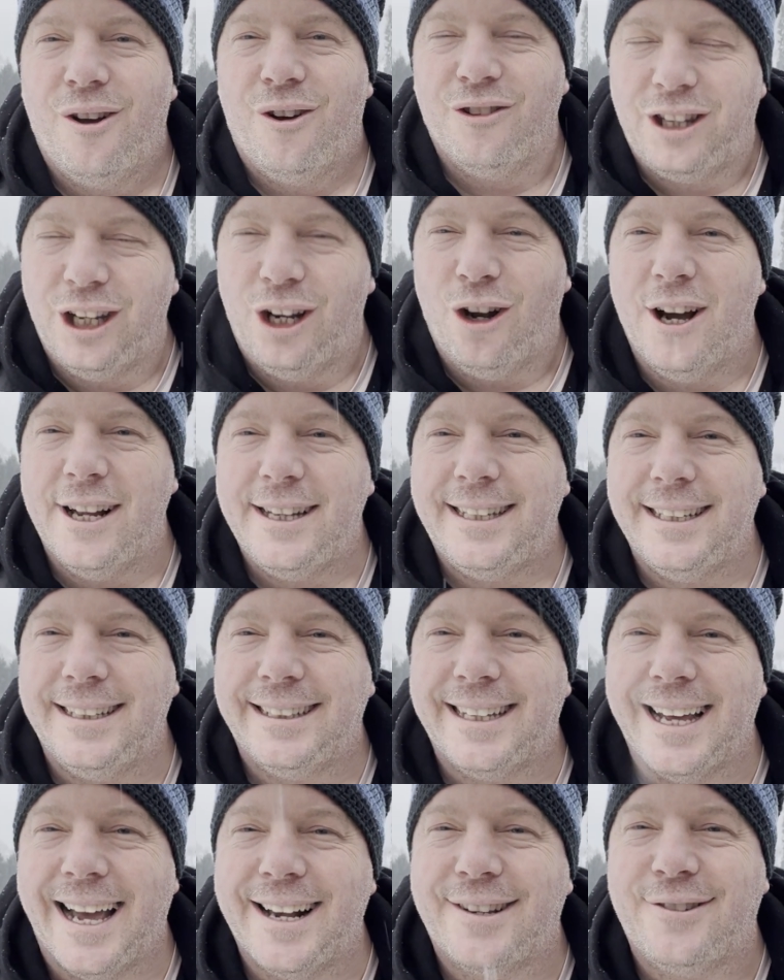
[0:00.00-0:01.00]
und den
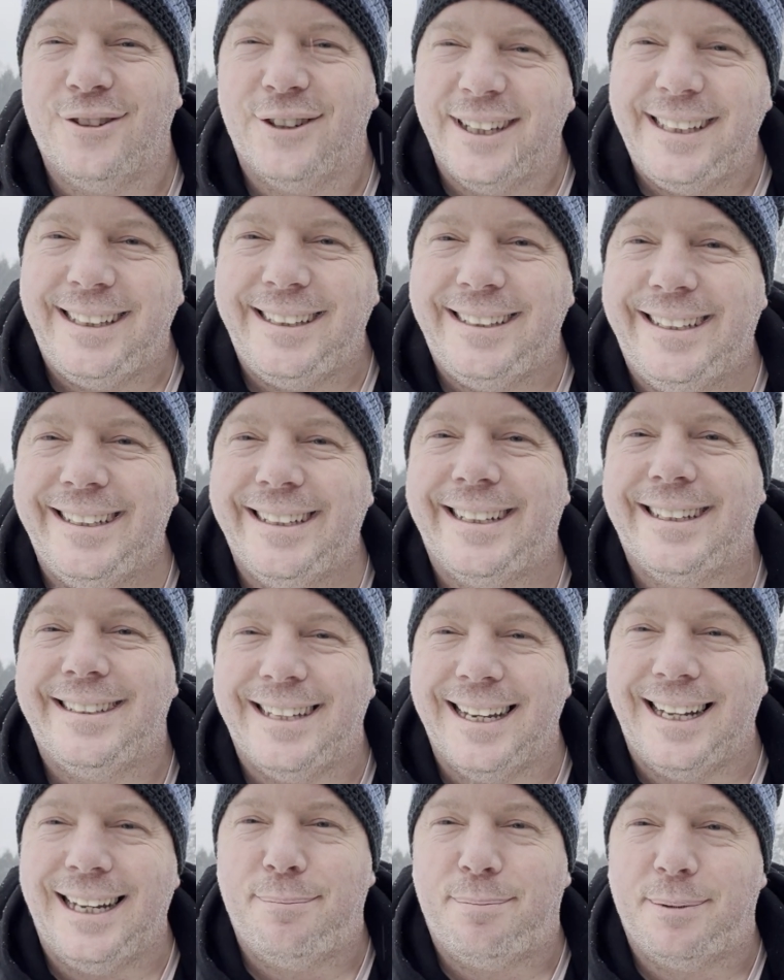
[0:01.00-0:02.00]
heutigen Tag so richtig
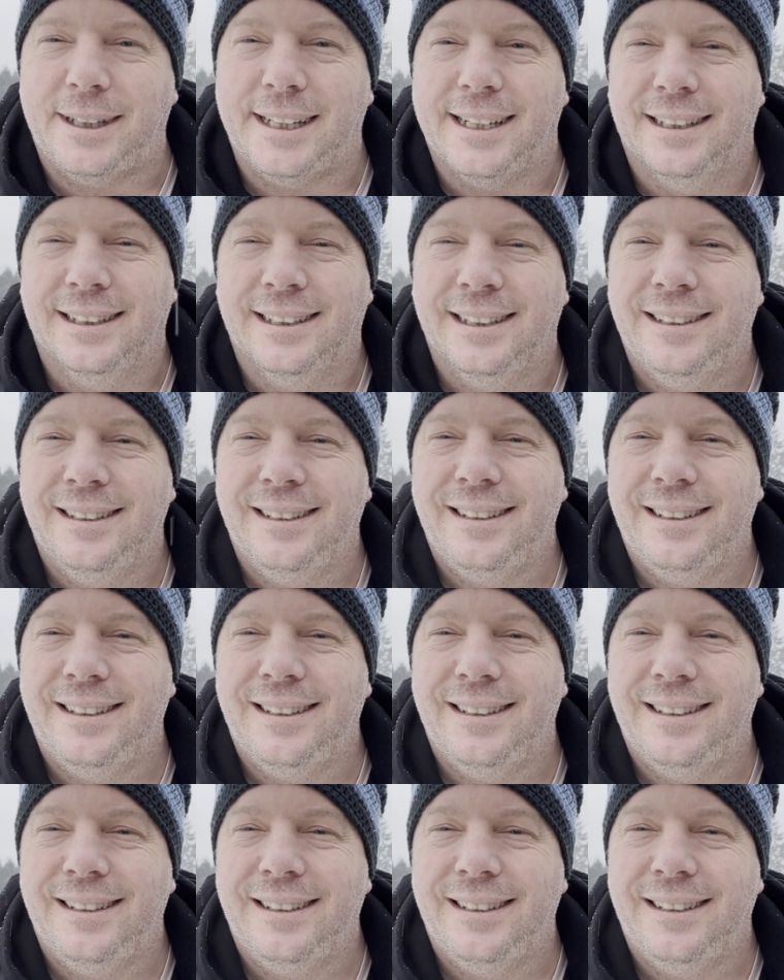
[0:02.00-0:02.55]
zelebriere,